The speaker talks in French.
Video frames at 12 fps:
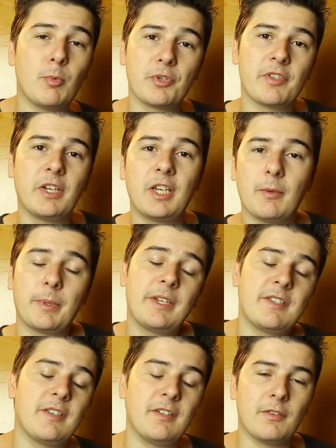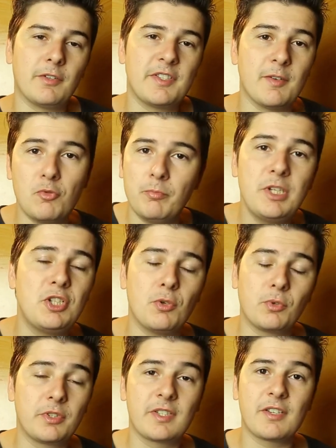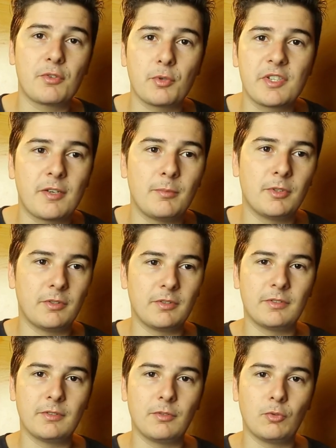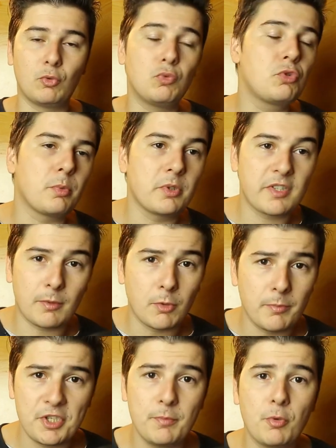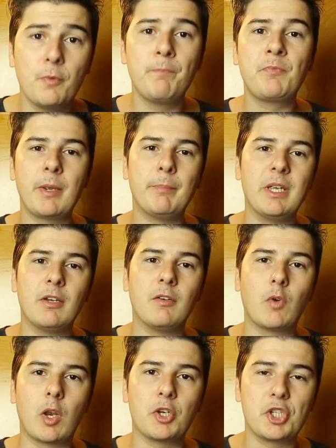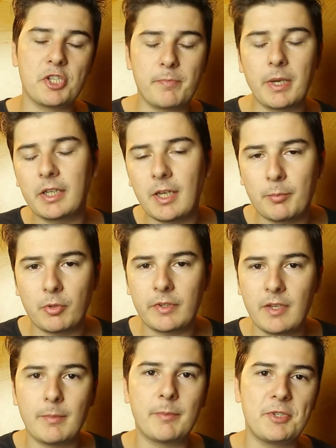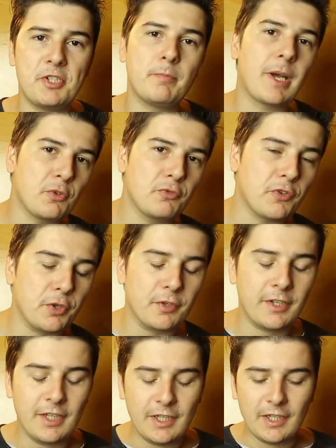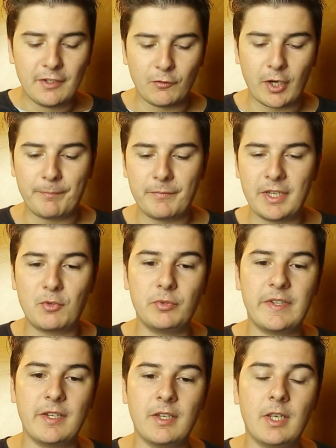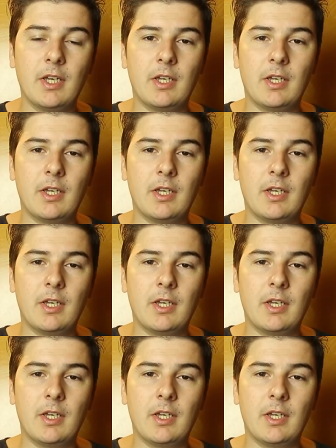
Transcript: bon, c'est vrai qu'après, c'est euh, Boom Beach, donc ça se ressemble, euh, tout se ressemble un petit peu. Mais euh, voilà, j'espère y apporter ma petite part de fun. Voilà, écoutez,